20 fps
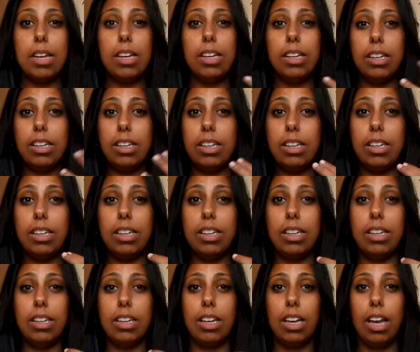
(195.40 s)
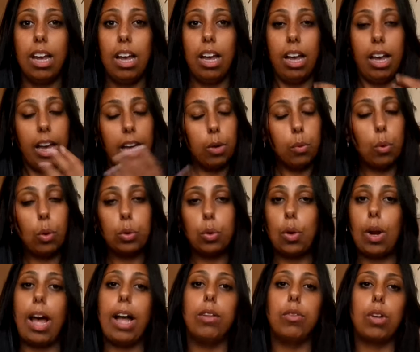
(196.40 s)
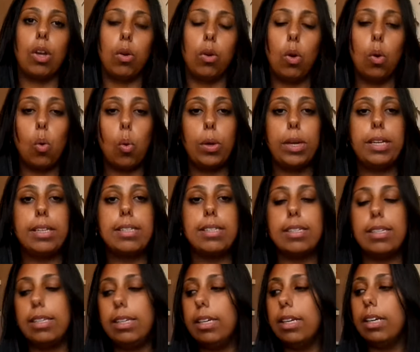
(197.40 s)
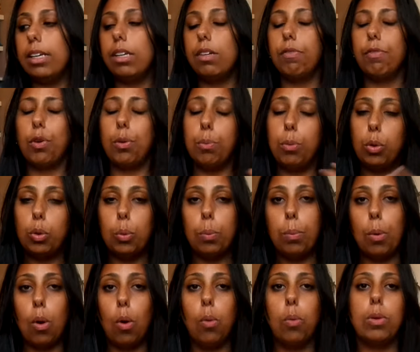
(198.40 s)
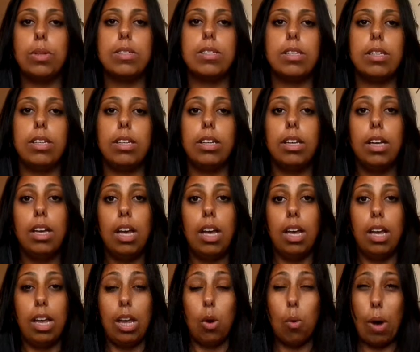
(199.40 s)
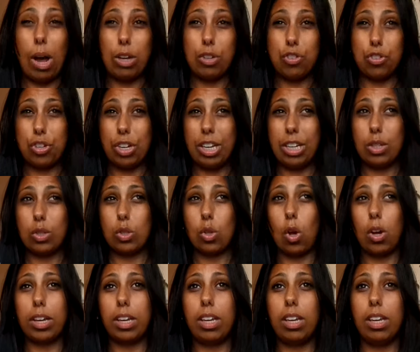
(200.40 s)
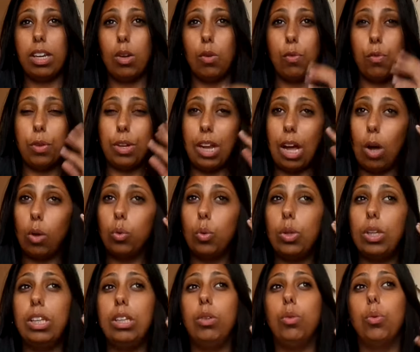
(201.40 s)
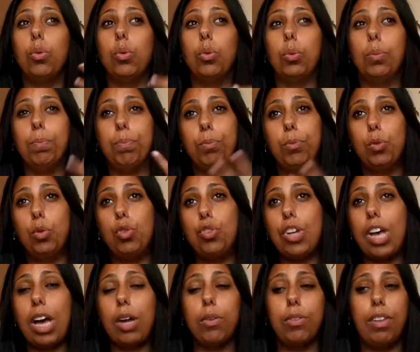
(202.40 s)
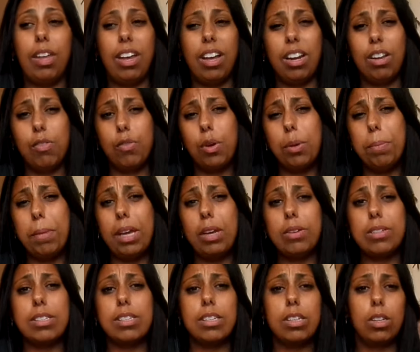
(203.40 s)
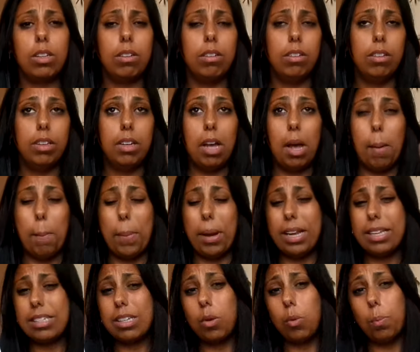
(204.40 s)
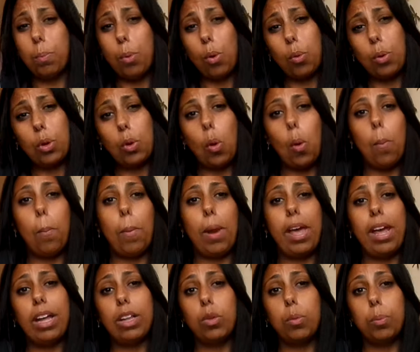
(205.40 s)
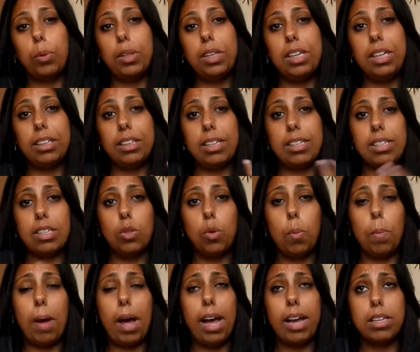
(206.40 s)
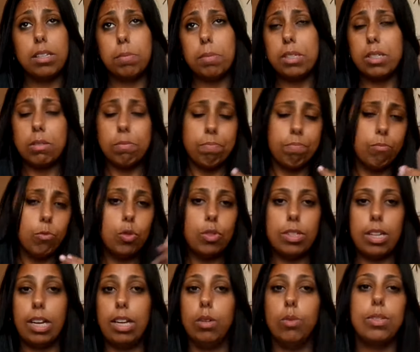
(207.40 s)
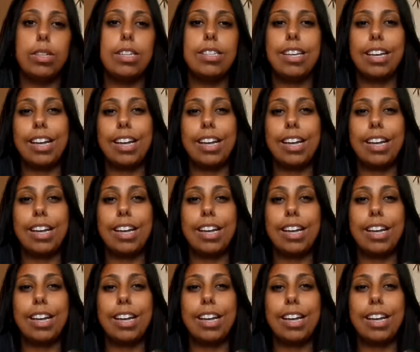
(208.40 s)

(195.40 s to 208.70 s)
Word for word: E era um outro lado que eu não conhecia e foi muito bom, assim. Eu achei só que o final do, do, do diário dela foi meio assim Parece que é um pouco incompleto, poderia ter sido mais, mas não sei, não sei se